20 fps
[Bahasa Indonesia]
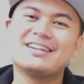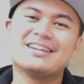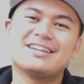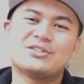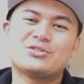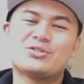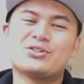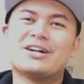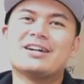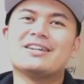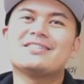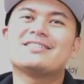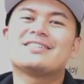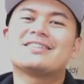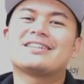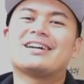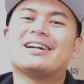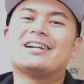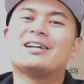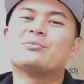So
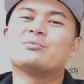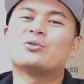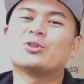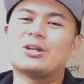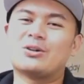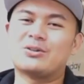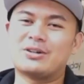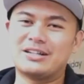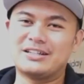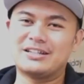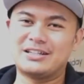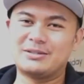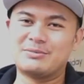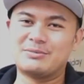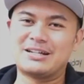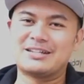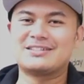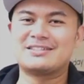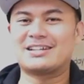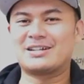guys, kalian mau tahu kan
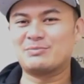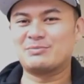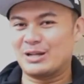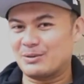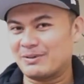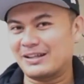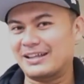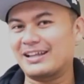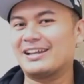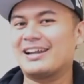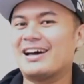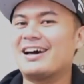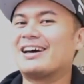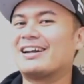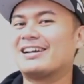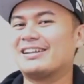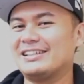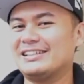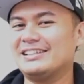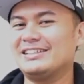gimana cara mendapatkan
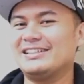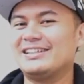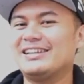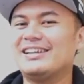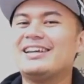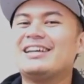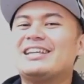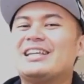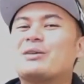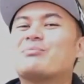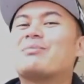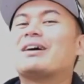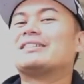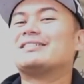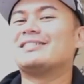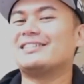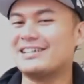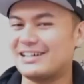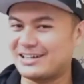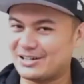Harley Yang
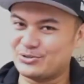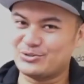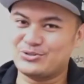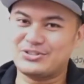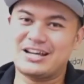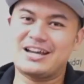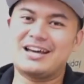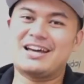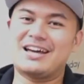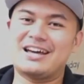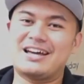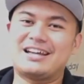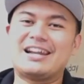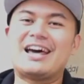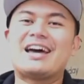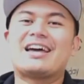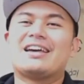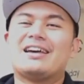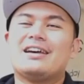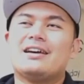pasti dengan usaha
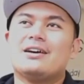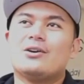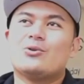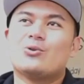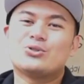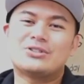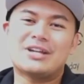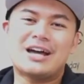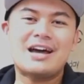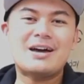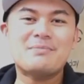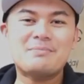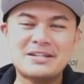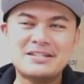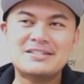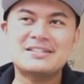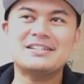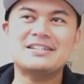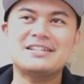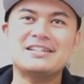Nah, usaha apa
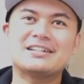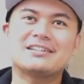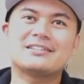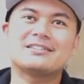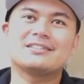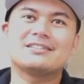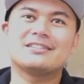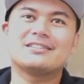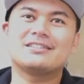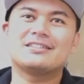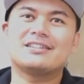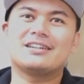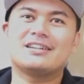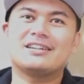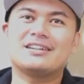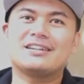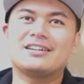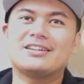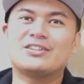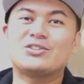sih yang
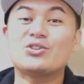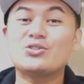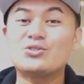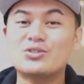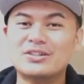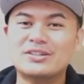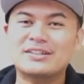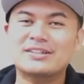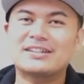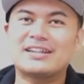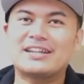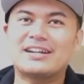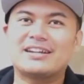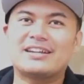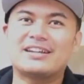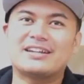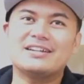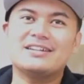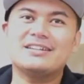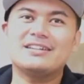uh, cocok
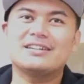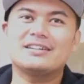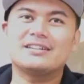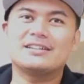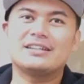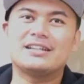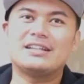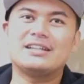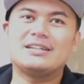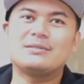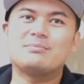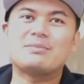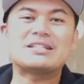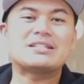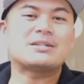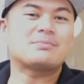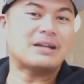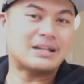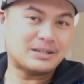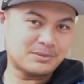kira-kira di
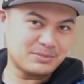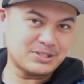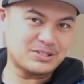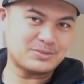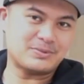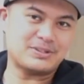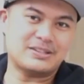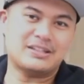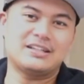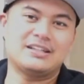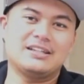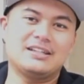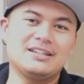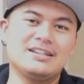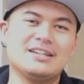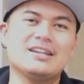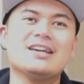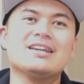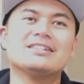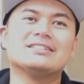masa pandemi seperti ini
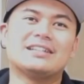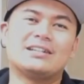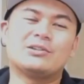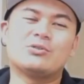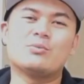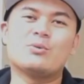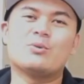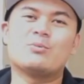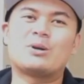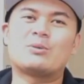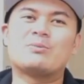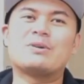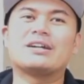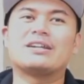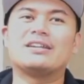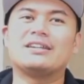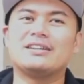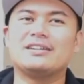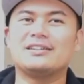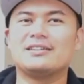Jadi gue mau
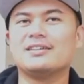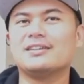berbagi